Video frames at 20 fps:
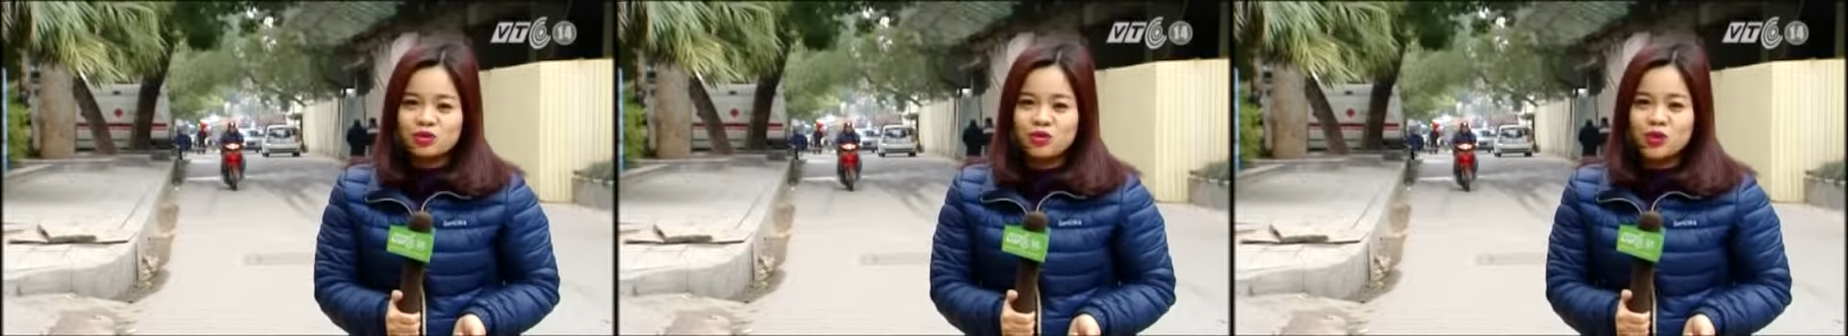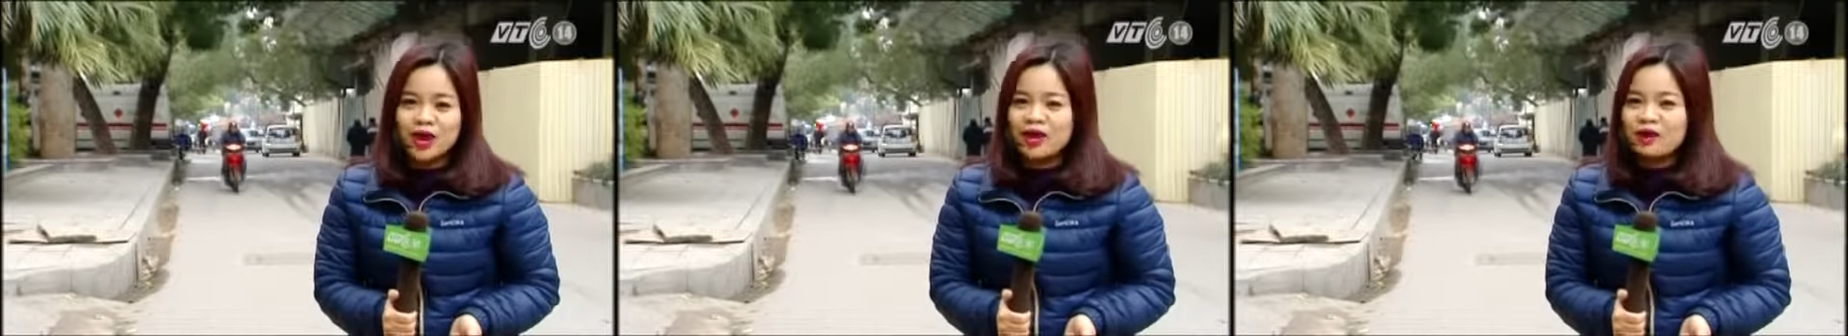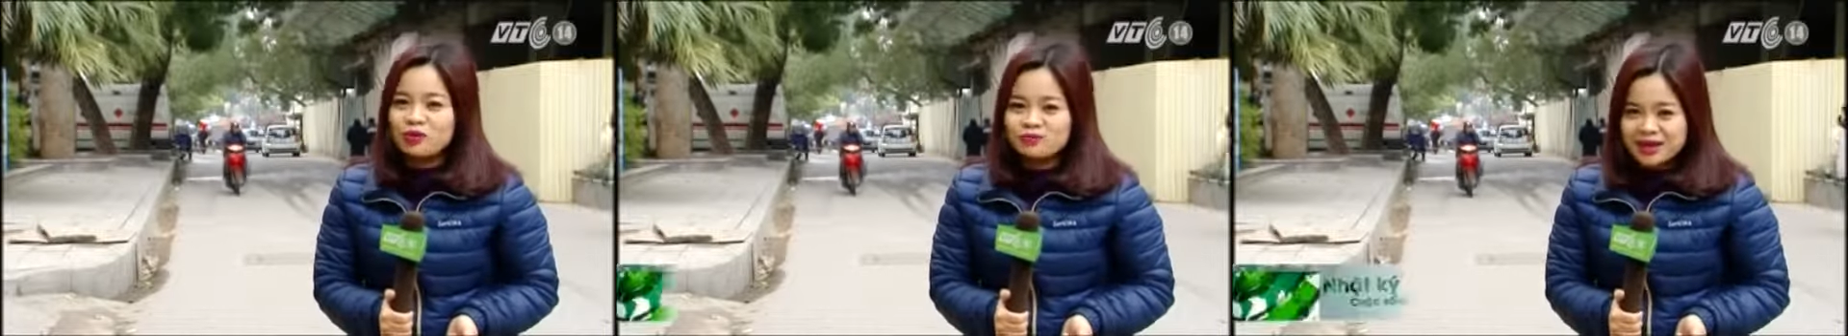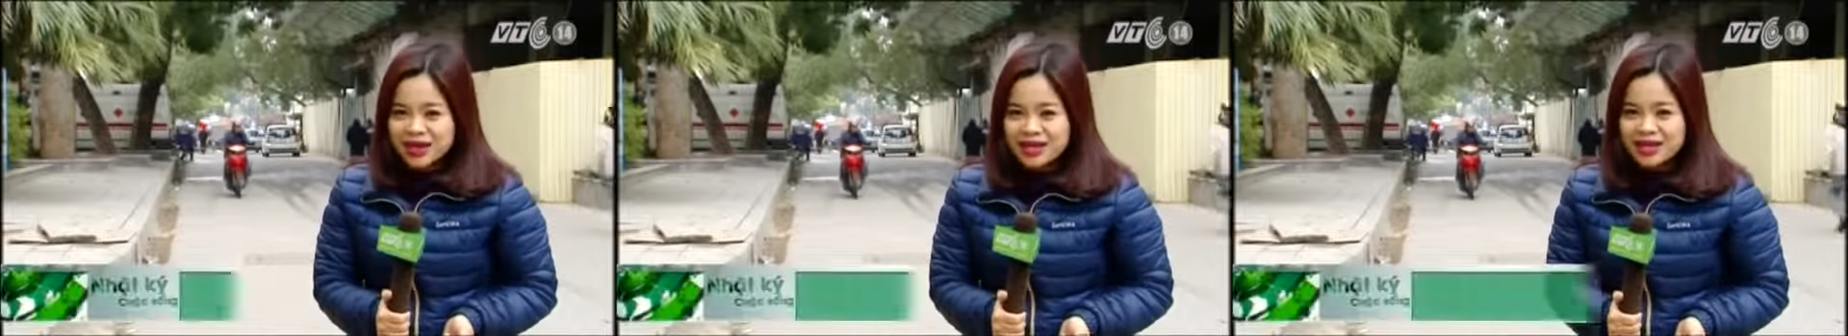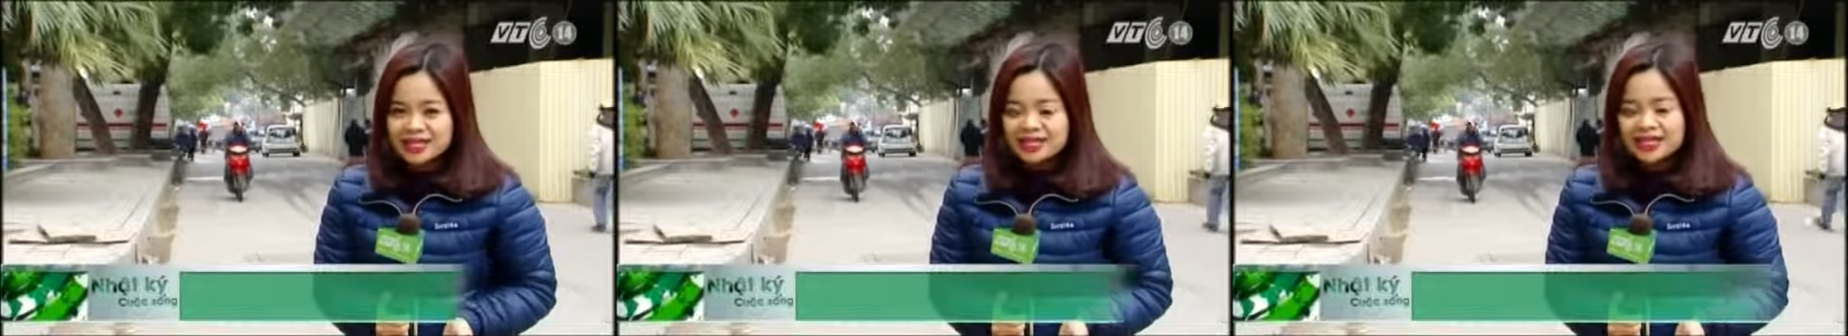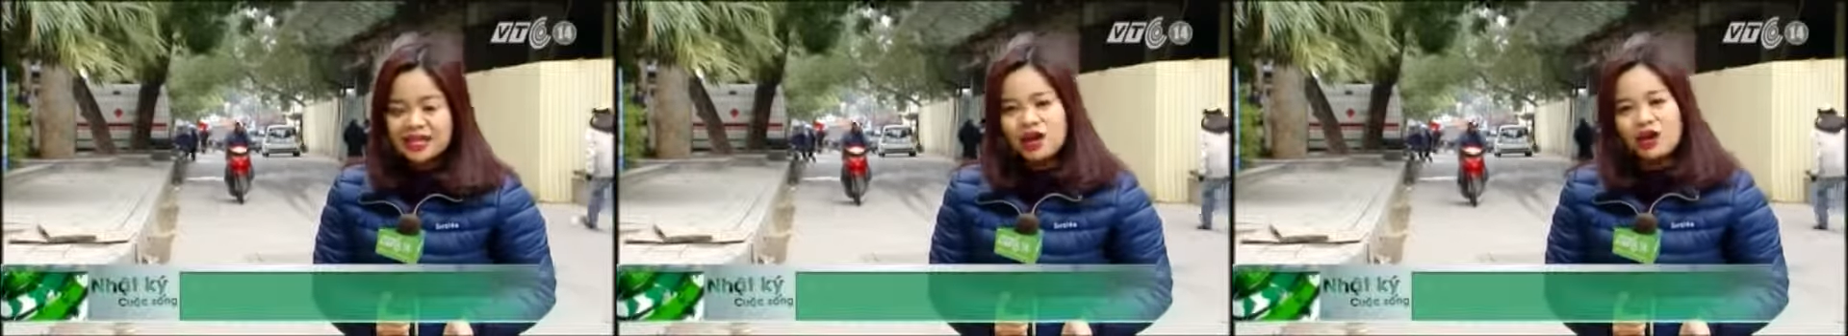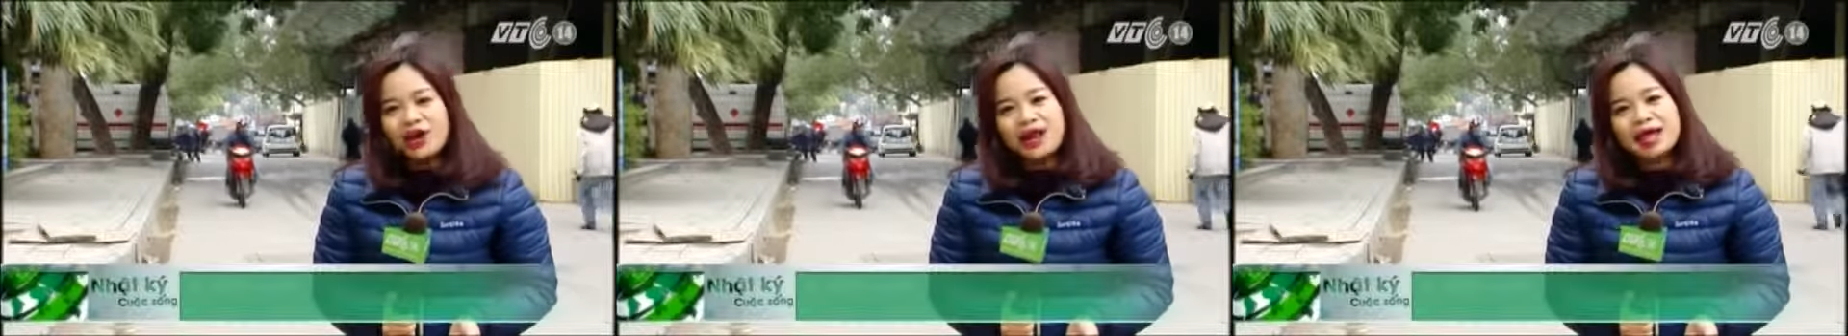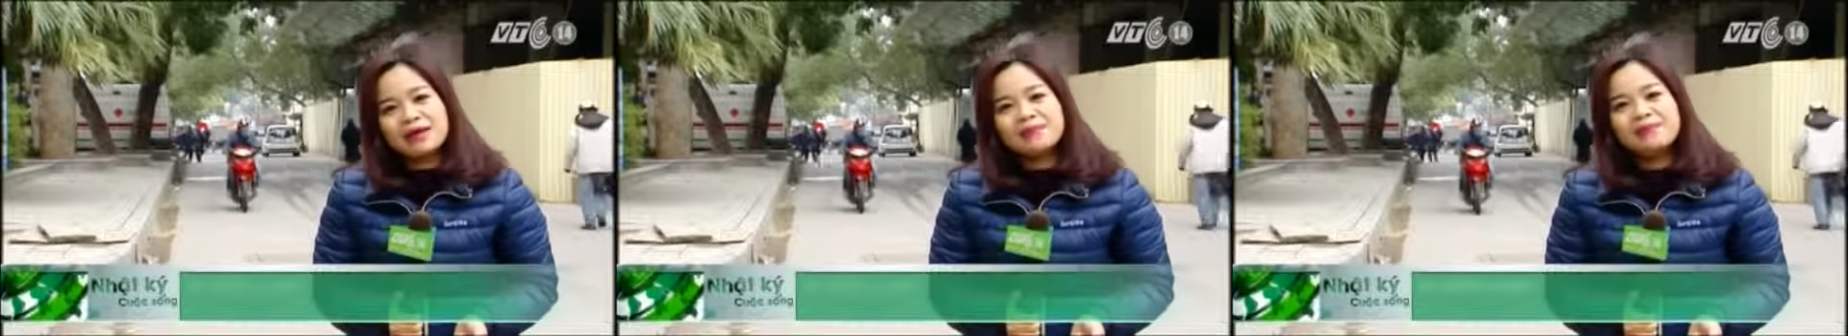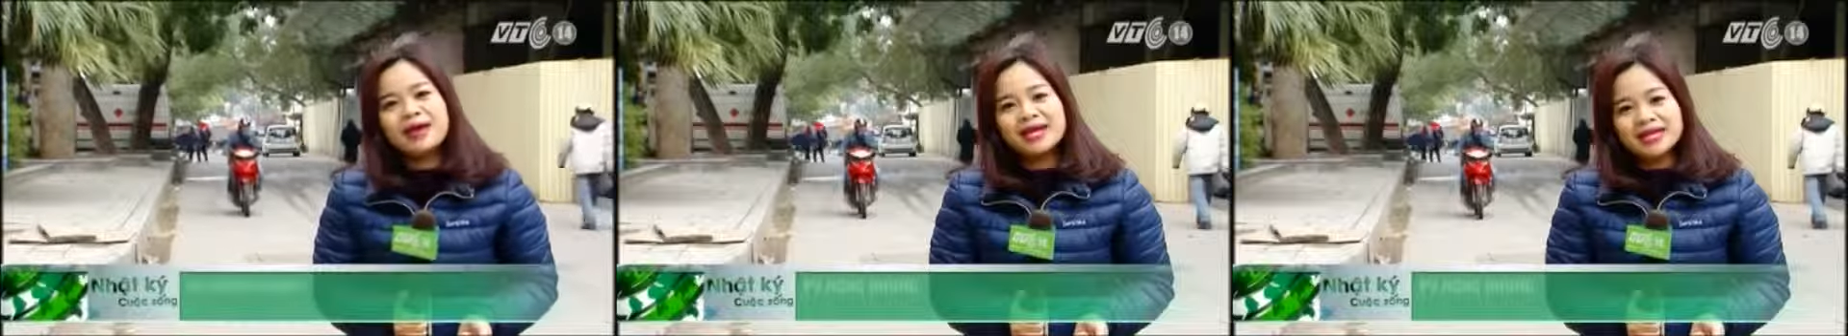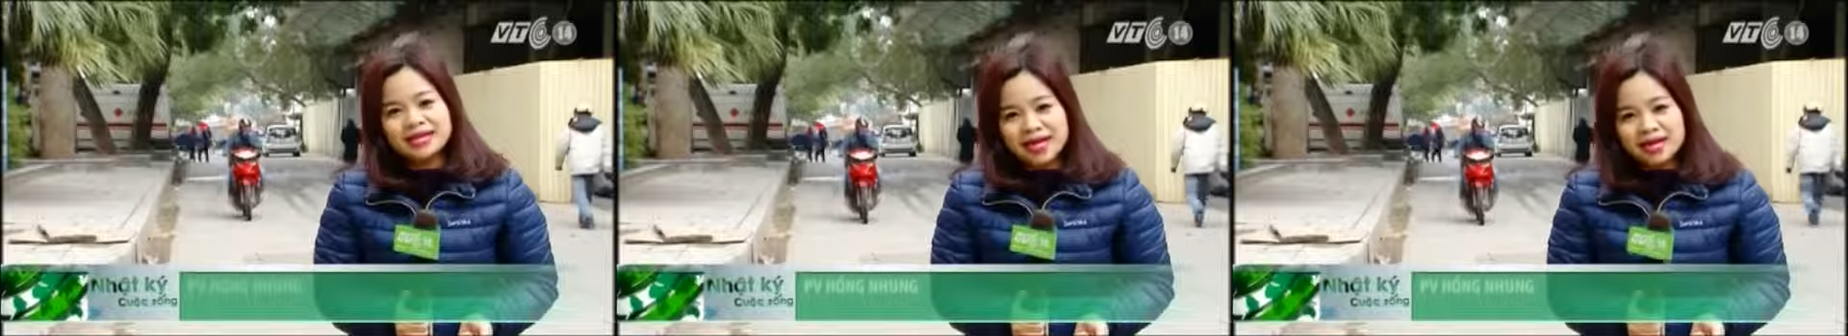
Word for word: của ngày hôm nay thì có lẽ bệnh